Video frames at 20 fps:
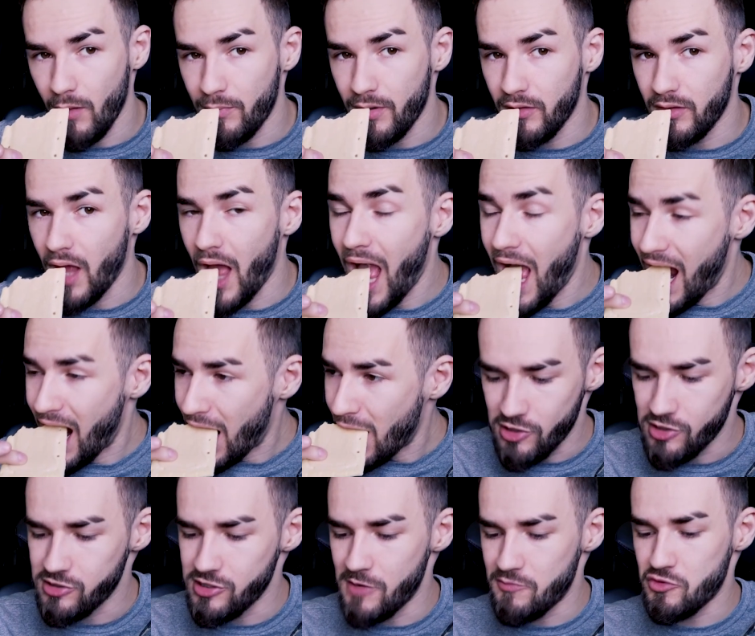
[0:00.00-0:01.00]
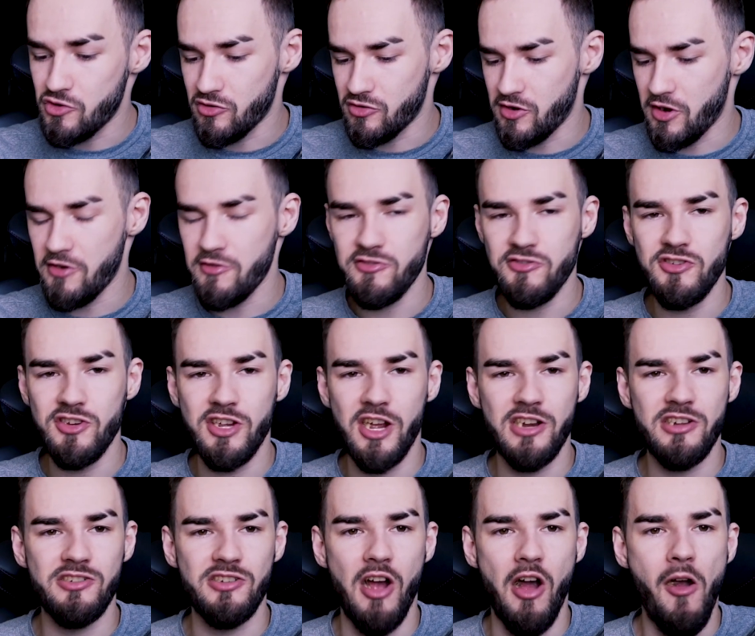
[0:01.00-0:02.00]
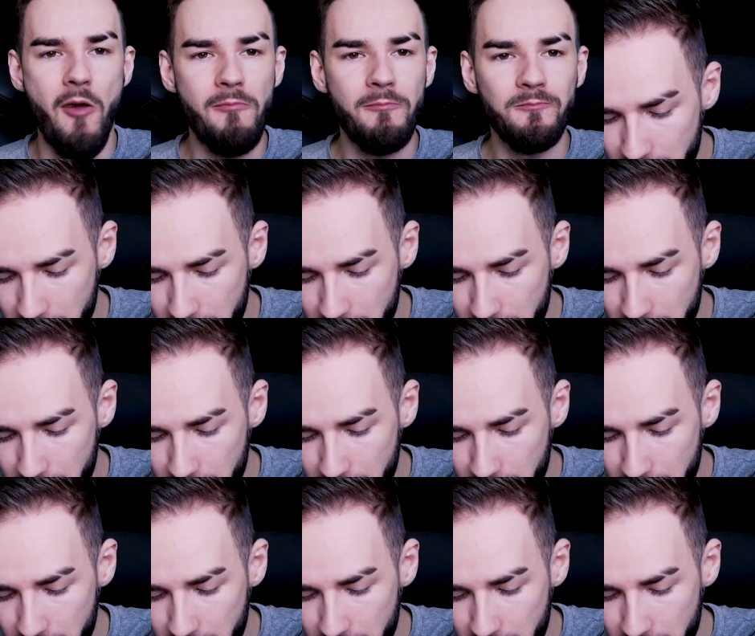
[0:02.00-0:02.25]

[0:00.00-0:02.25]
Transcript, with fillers: Naprawdę. To jest lepsze od tego Snickersa.